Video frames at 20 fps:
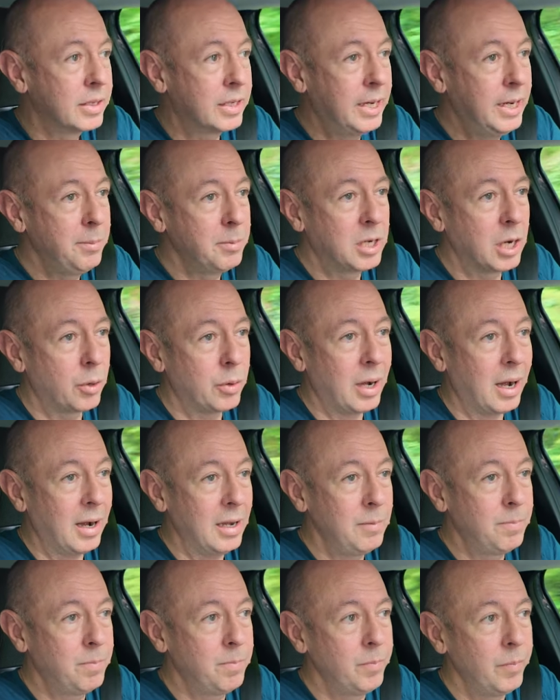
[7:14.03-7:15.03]
Chiemgauer
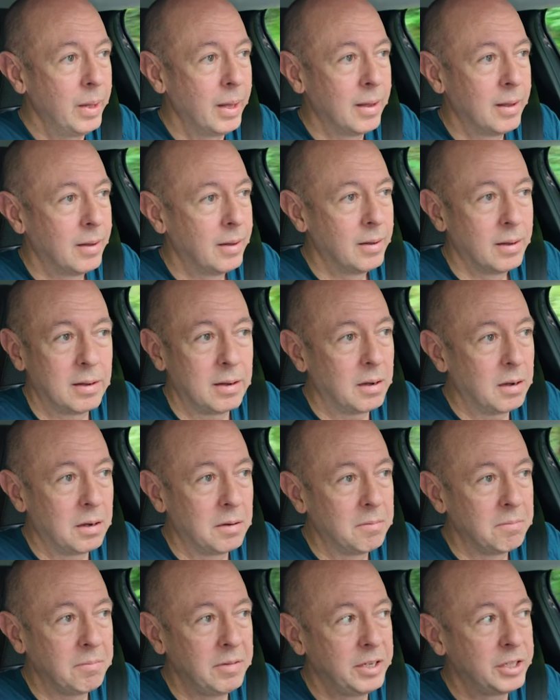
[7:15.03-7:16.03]
Alpen,
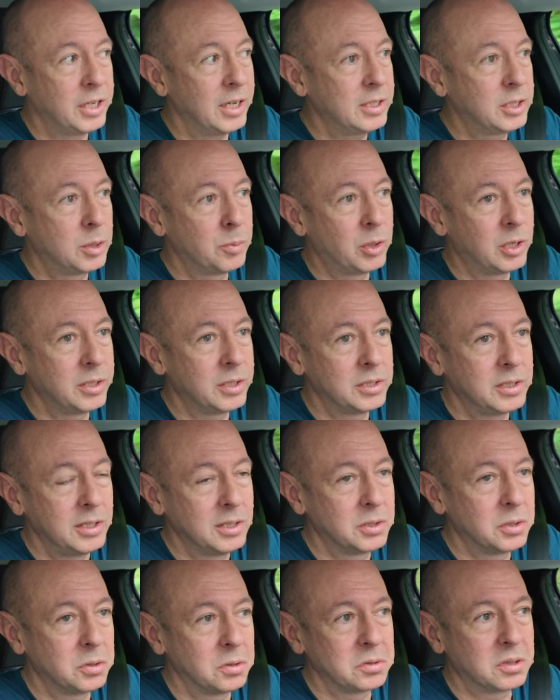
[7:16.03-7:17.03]
äh, ich schätze mal, das
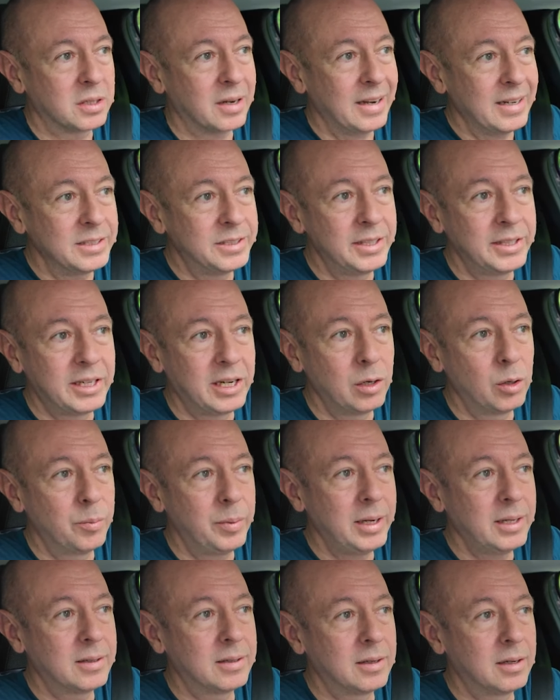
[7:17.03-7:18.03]
sind so 30
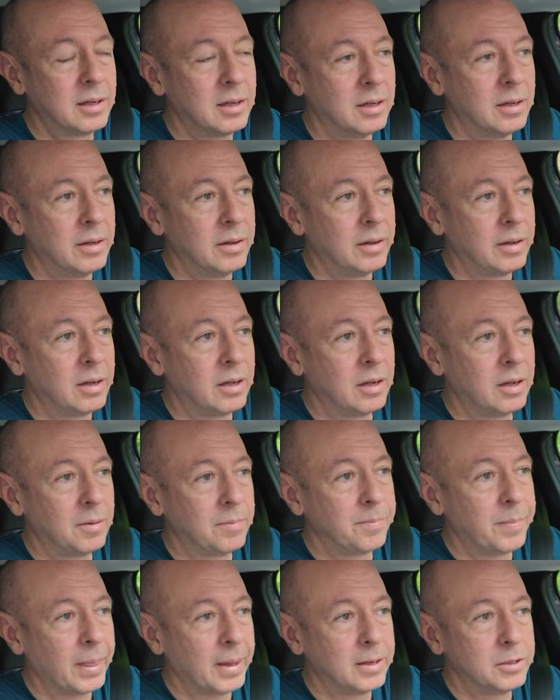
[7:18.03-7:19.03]
Kilometer
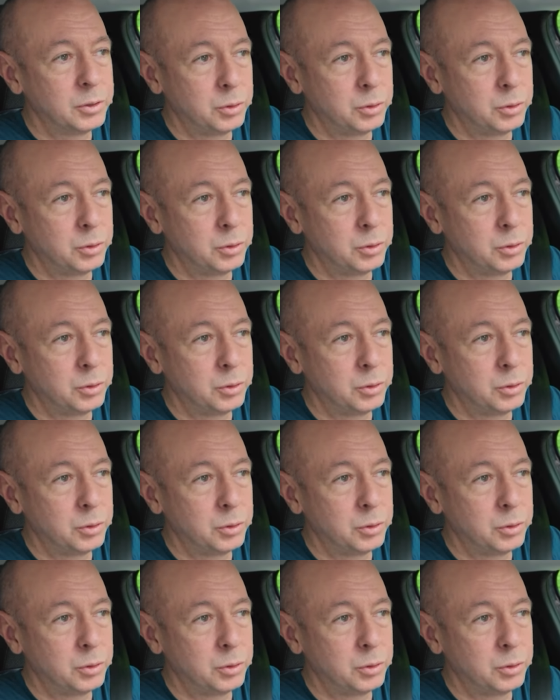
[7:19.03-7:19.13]
ähm,